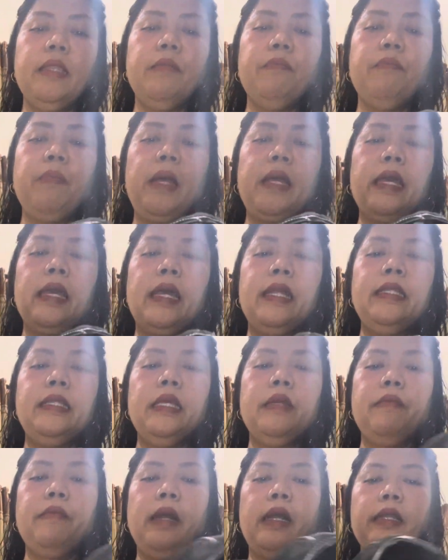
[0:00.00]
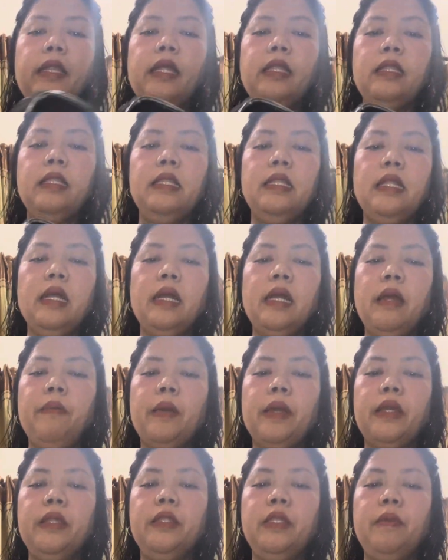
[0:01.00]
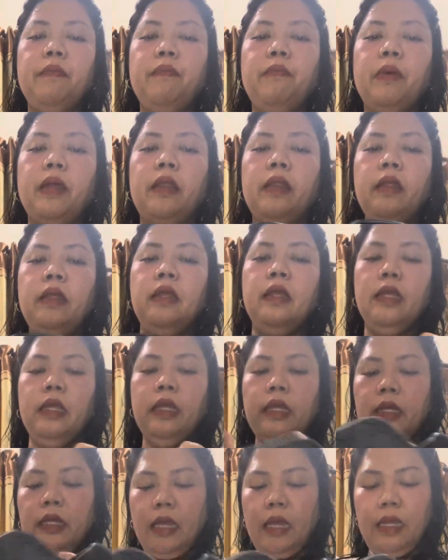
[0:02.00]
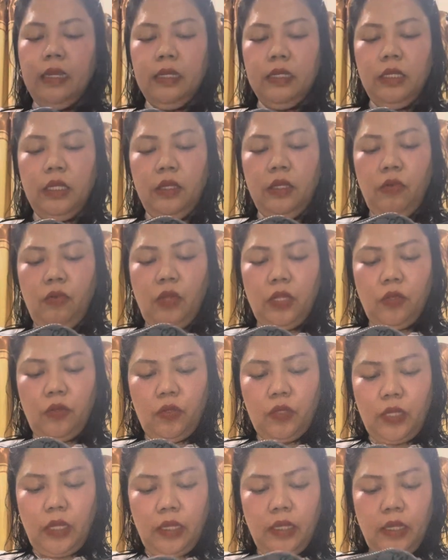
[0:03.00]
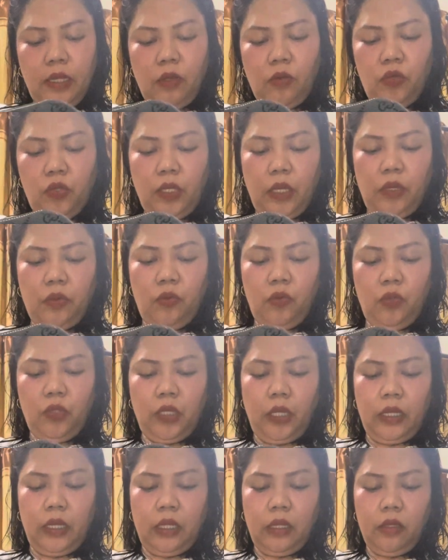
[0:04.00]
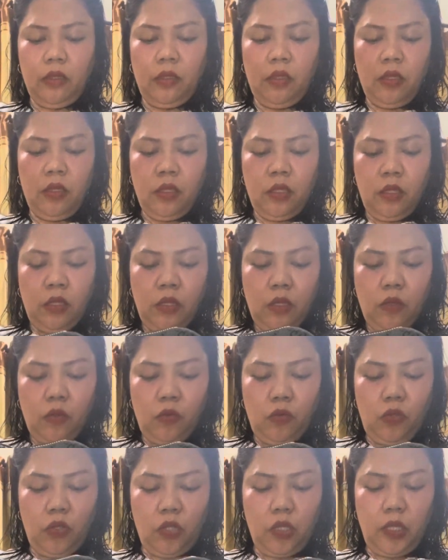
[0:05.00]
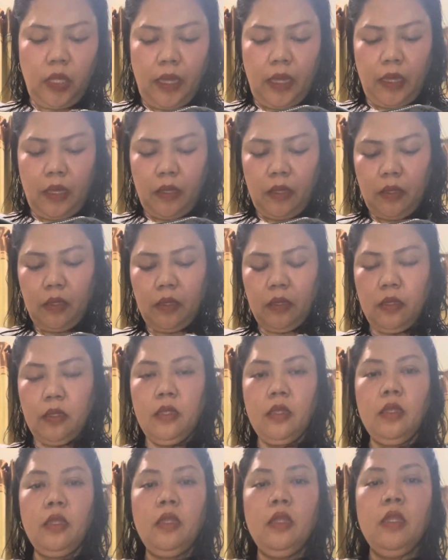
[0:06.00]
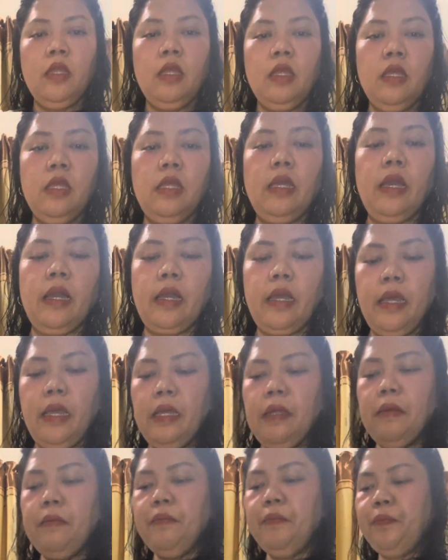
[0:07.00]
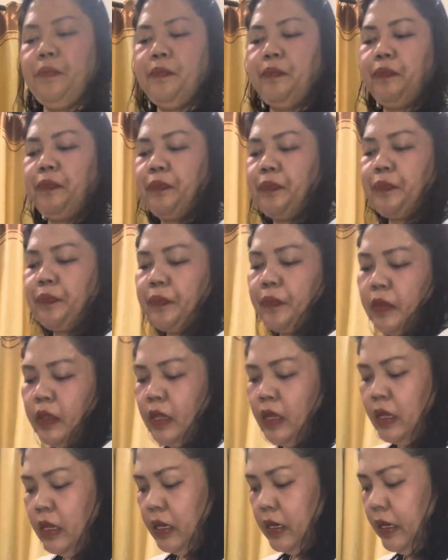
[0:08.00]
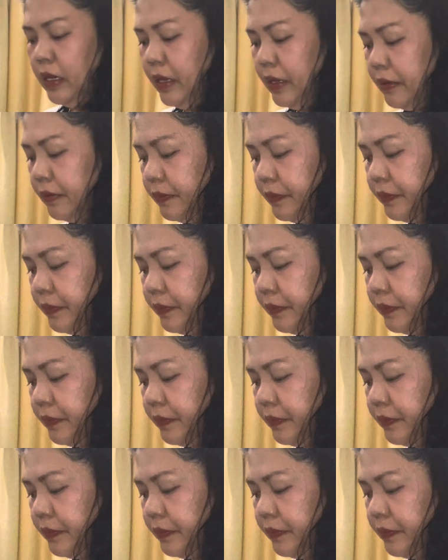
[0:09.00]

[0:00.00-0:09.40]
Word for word: pakai kancing magnet di tengah pakai zipper ya di sini udah tulisannya gucai-gucai nih Yucai. Ya Kak? Nih.